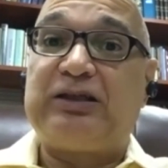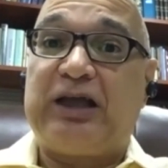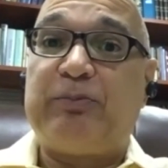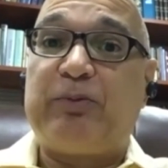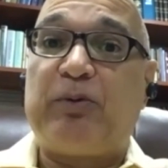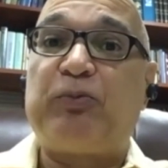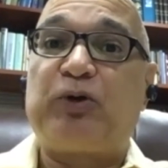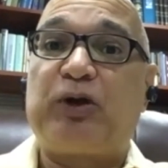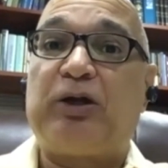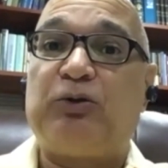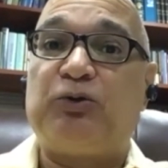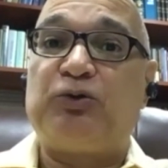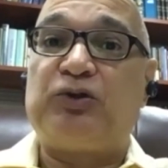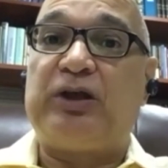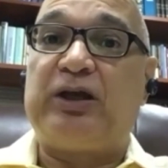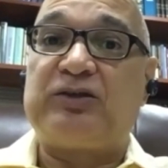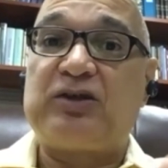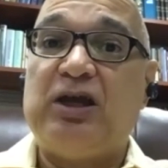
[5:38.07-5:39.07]
tiempo porque los
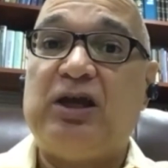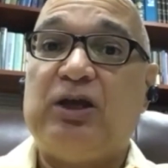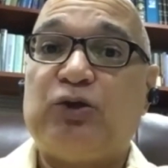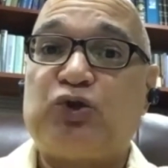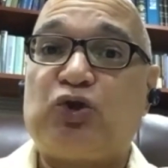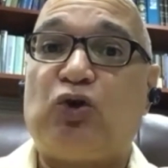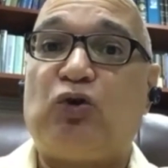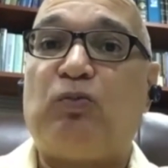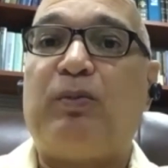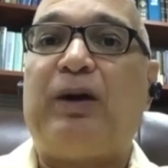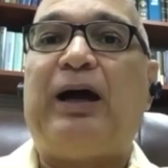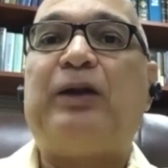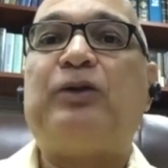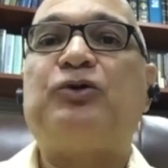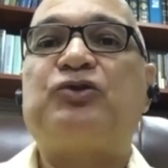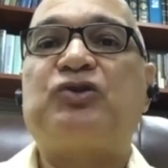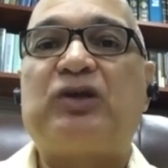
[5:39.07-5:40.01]
días son malos.